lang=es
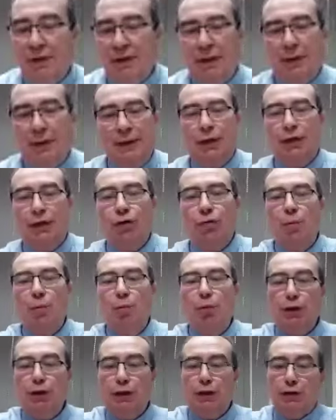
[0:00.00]
Efectivamente, como
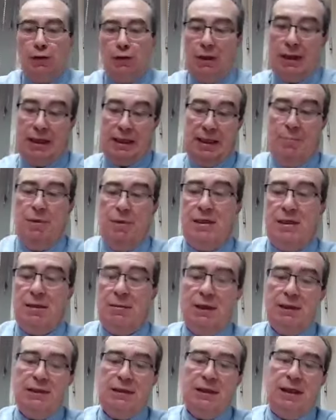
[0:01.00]
hemos dicho, la academia se
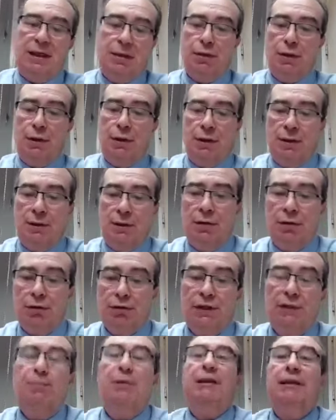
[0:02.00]
había instalado en
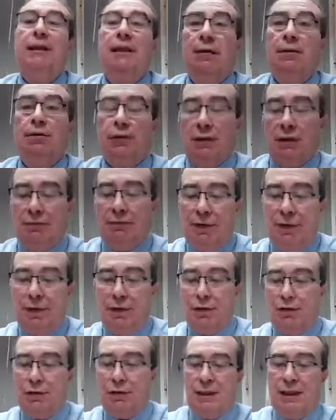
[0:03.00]
los desmantelados
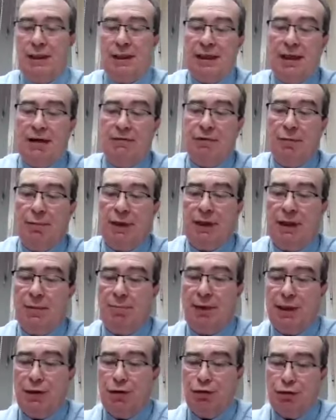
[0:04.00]
edificios de la Real
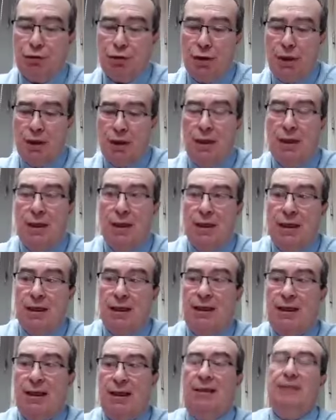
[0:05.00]
Fábrica de Paños,
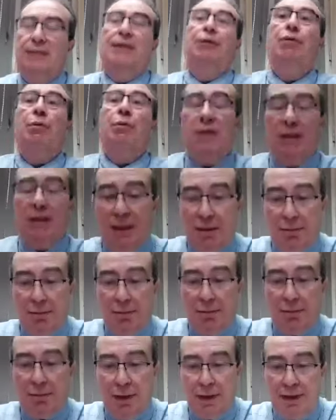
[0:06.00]
que antiguamente
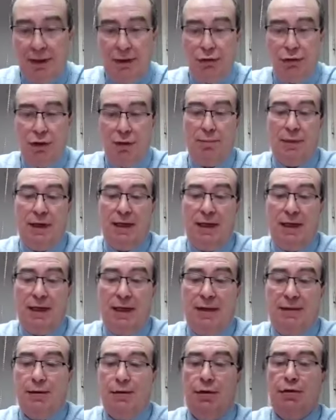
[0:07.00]
había sido el
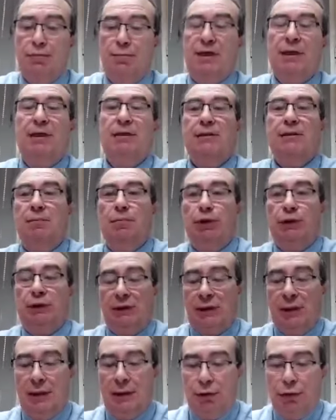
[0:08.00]
Palacio de los Marqueses de Montes
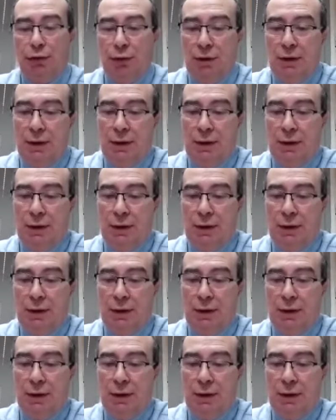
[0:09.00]
Claros,